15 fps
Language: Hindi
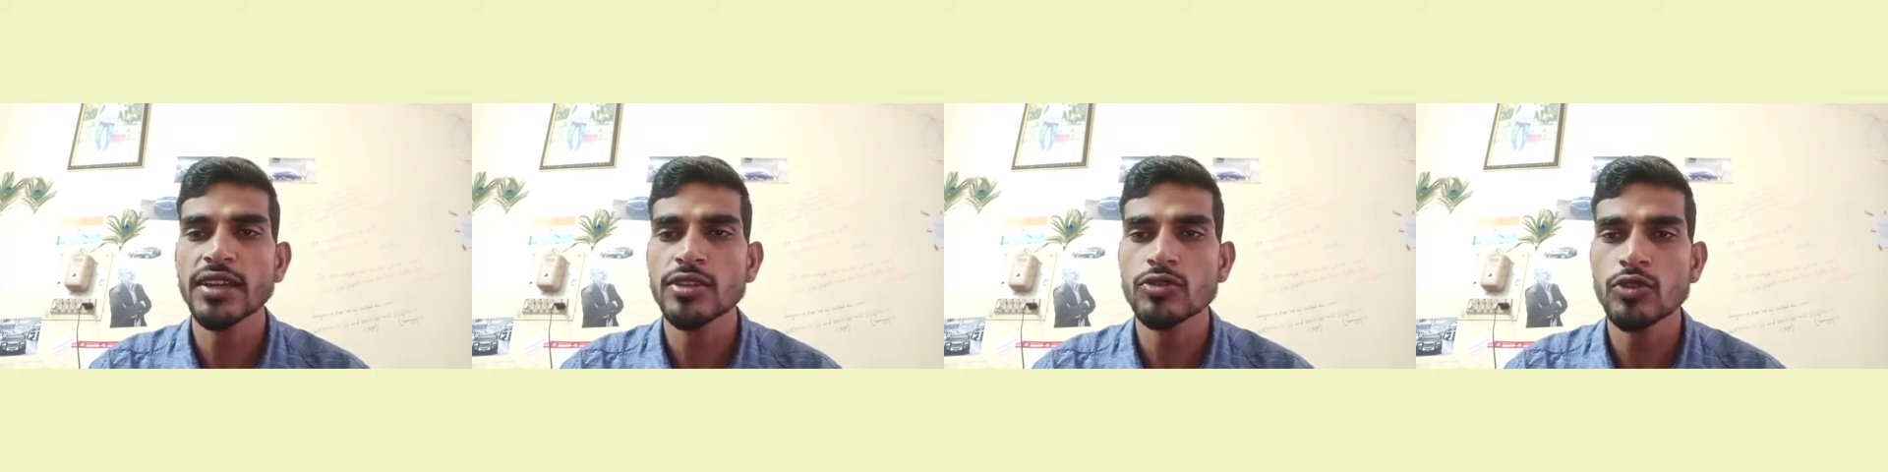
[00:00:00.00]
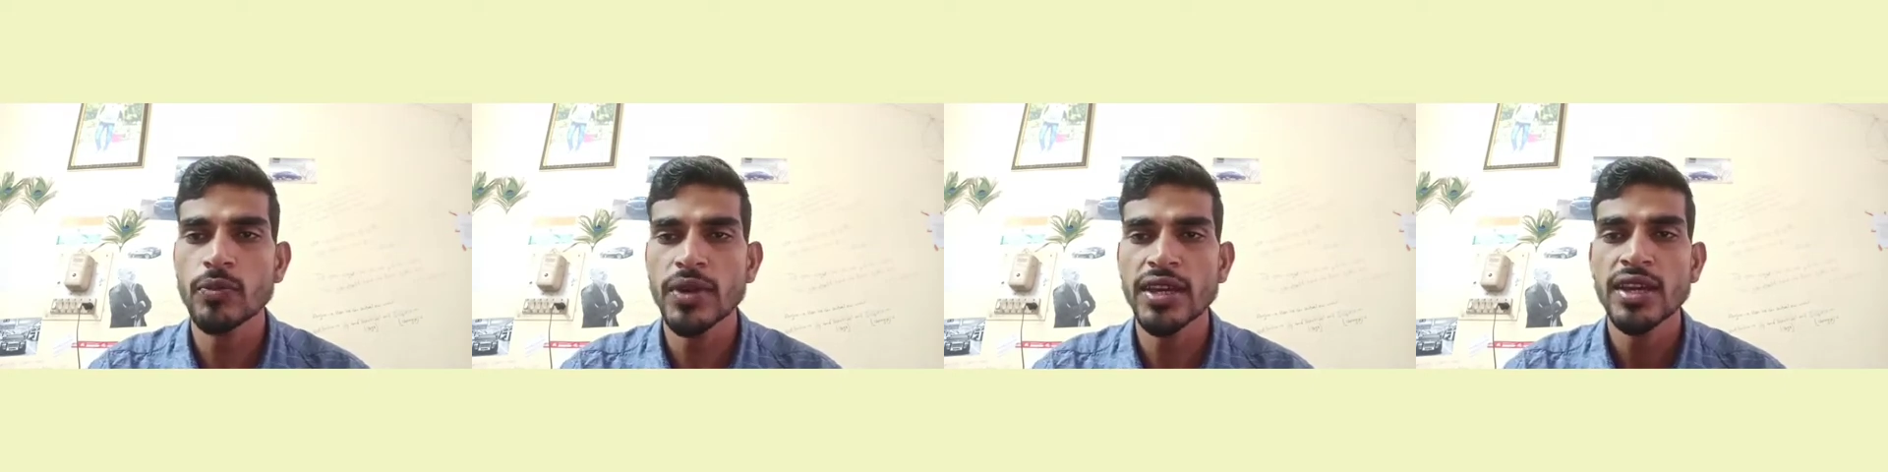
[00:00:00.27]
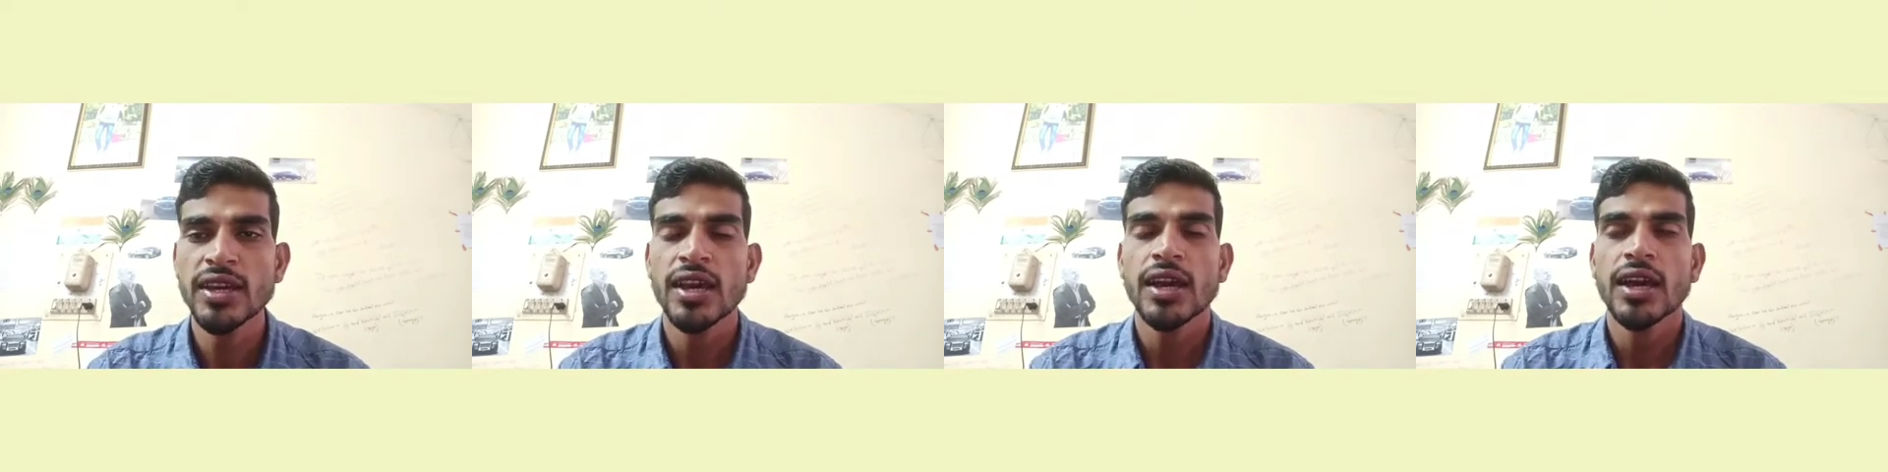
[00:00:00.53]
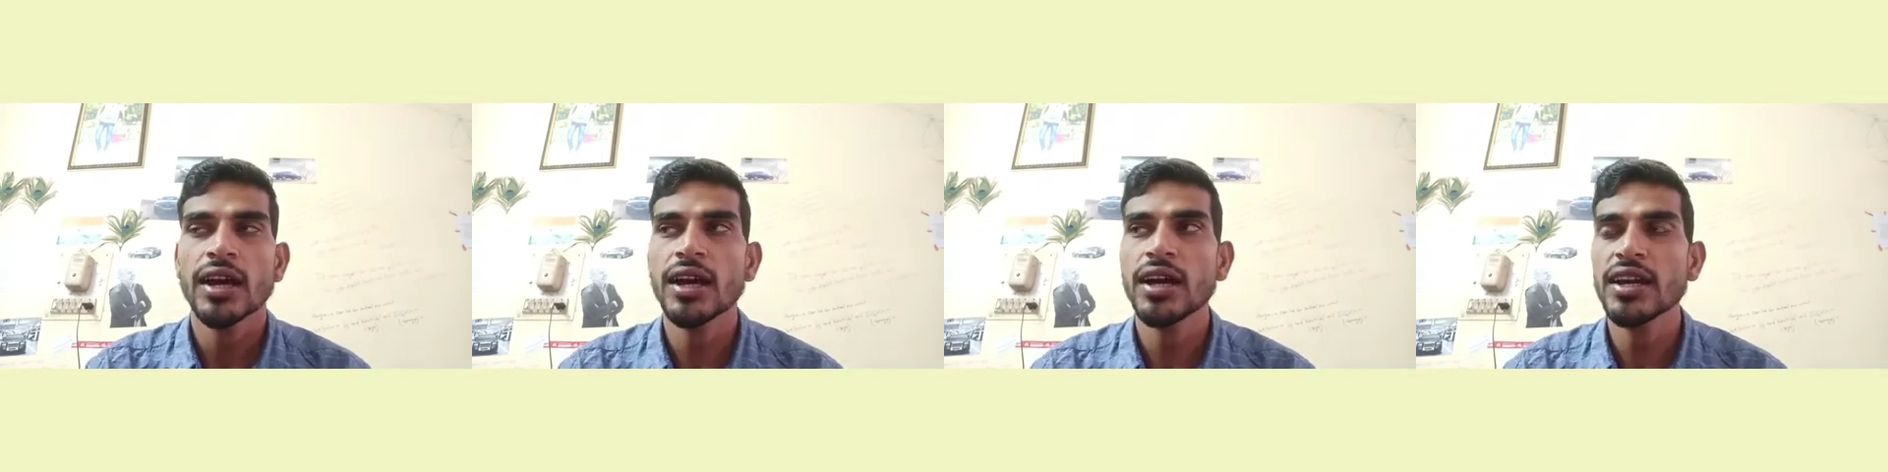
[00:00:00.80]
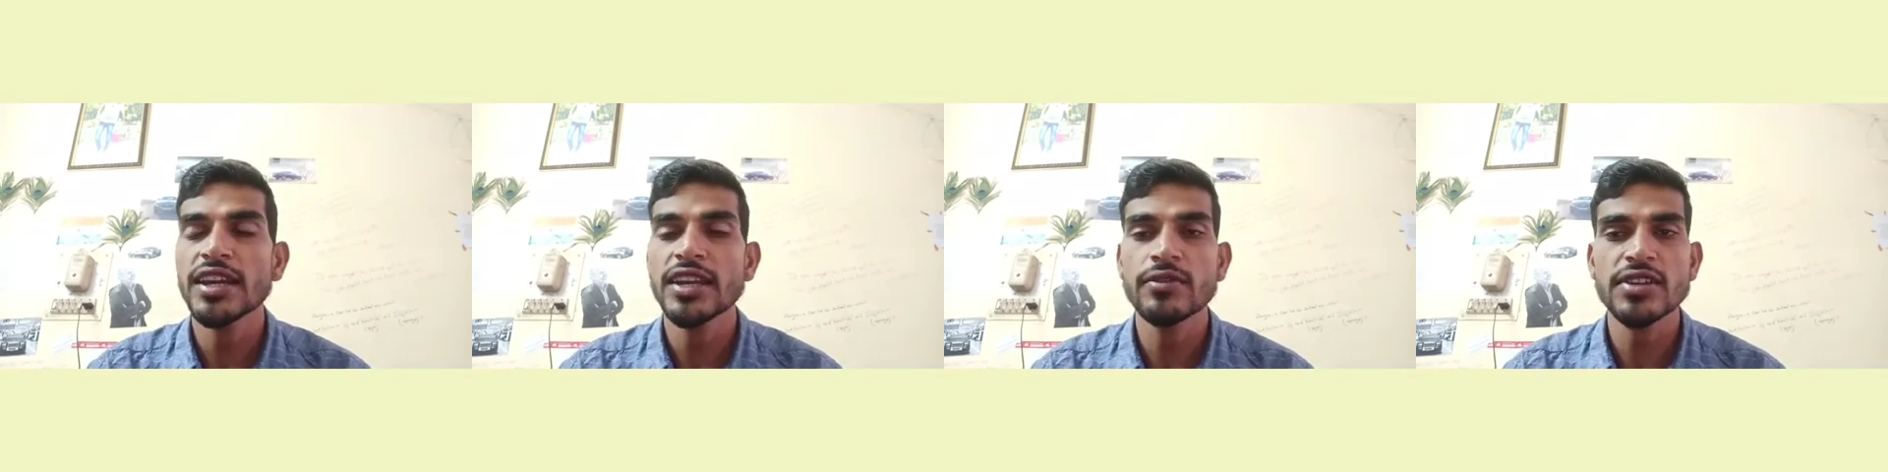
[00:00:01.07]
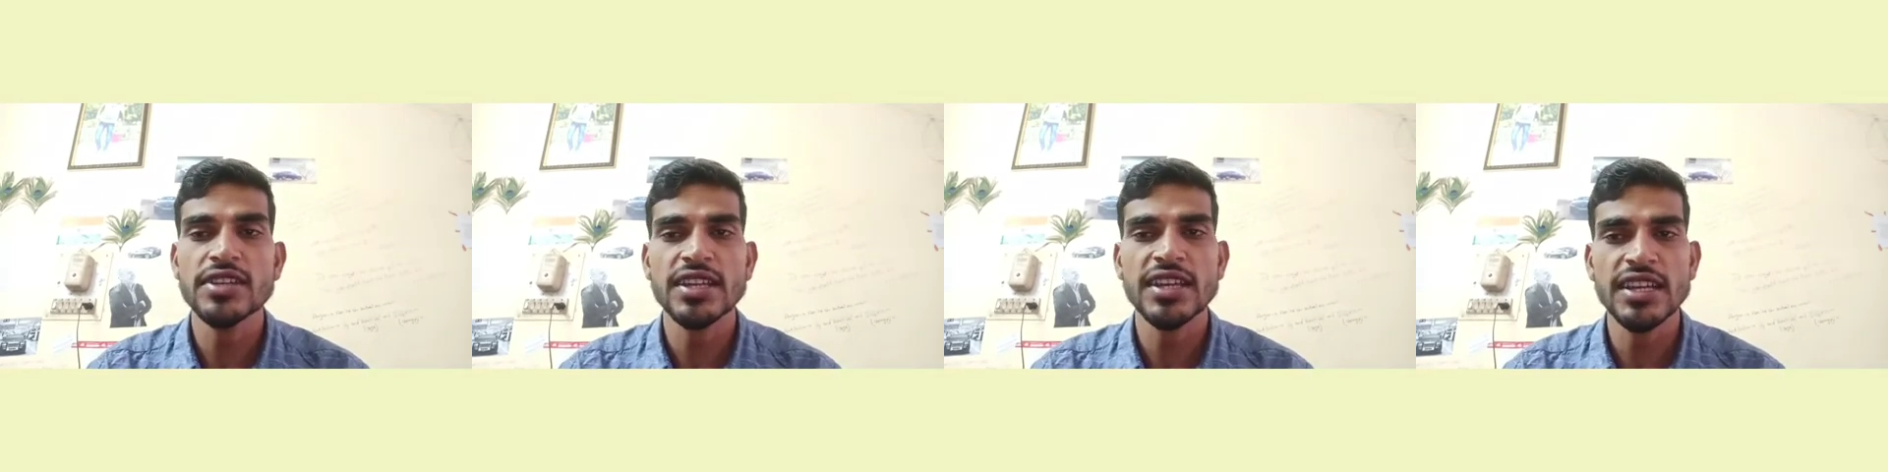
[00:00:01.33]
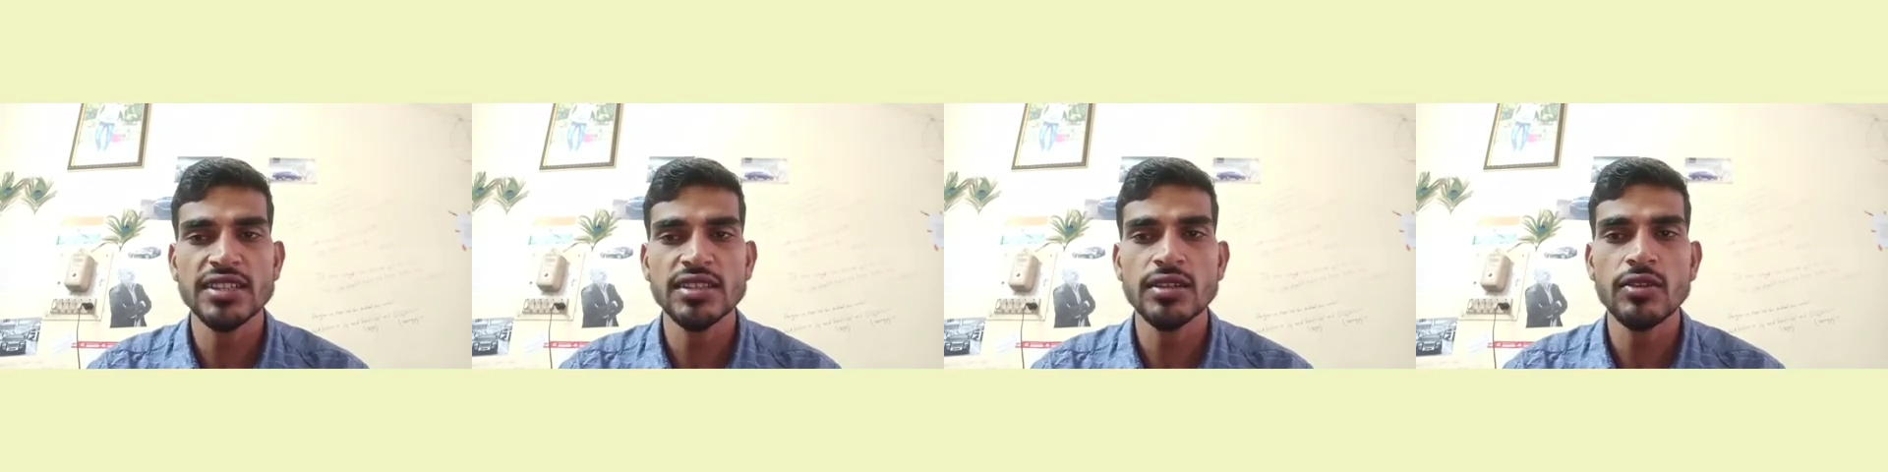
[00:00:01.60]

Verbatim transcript: कि जो भी इन्वेस्टिगेशन